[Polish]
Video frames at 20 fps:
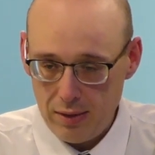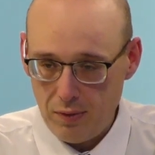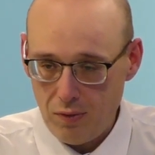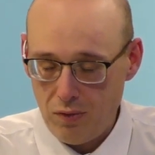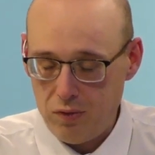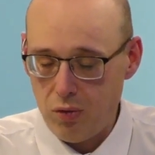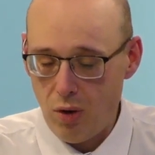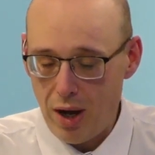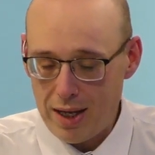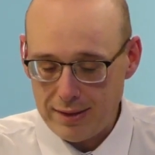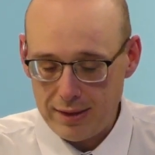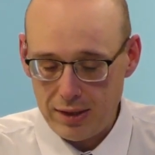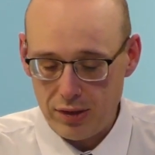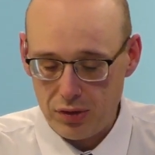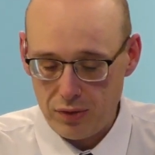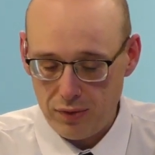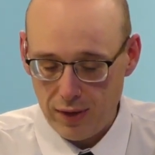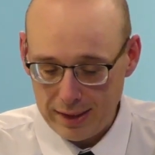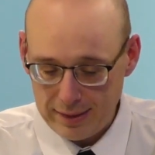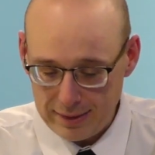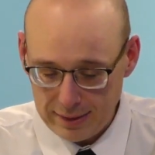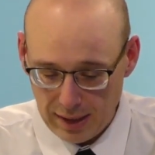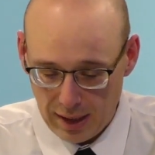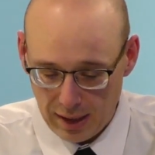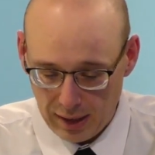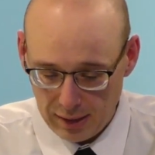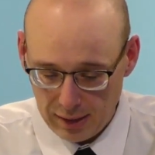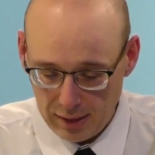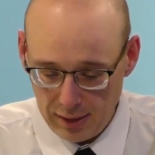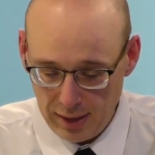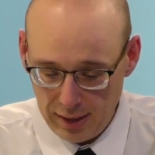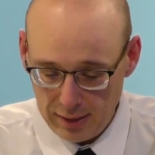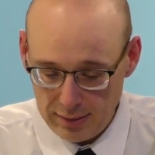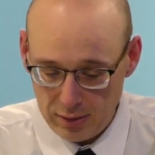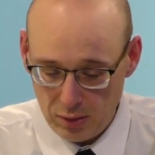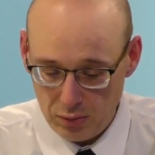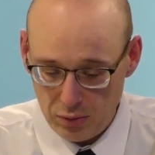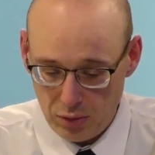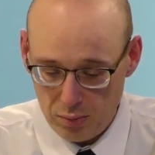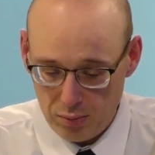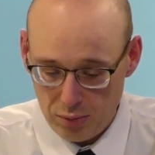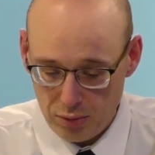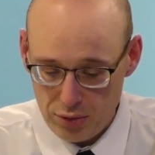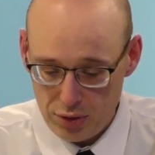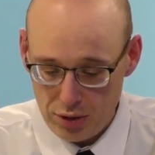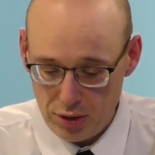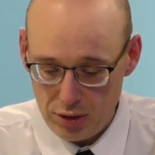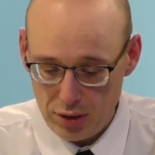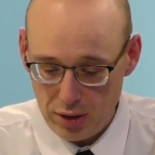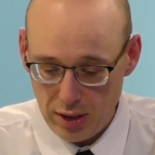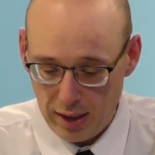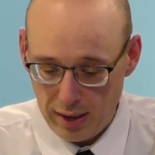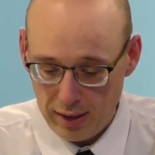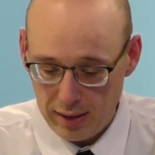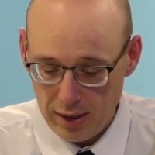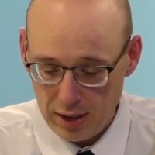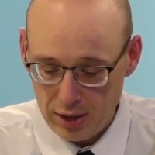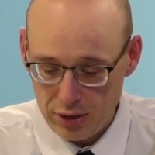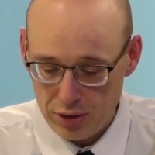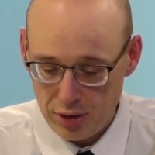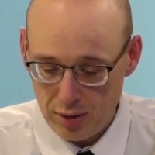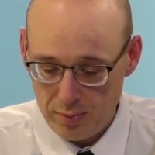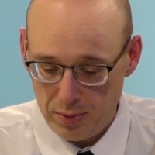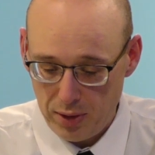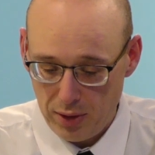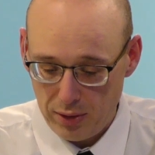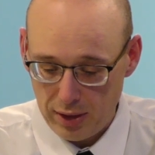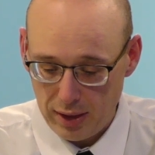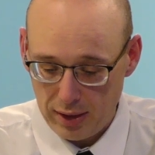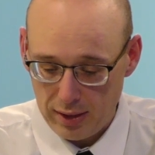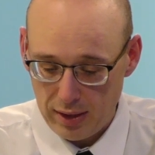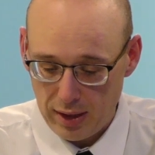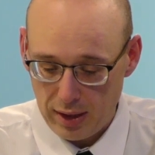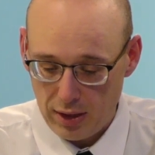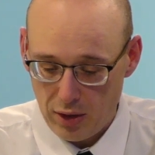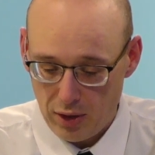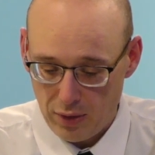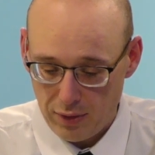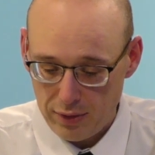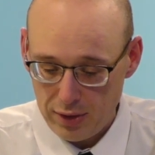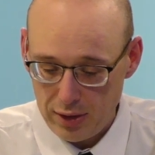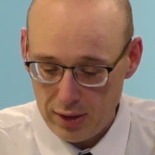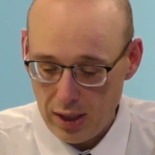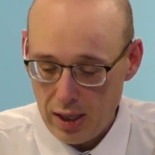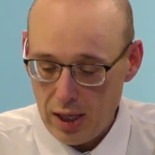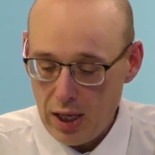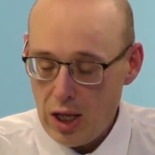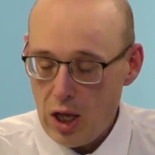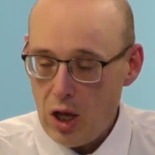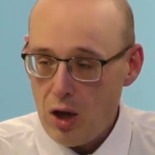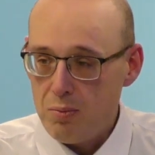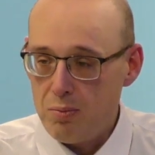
władze Szwajcarii nie chcą dopuścić na rynek szczepionek na COVID. No tak,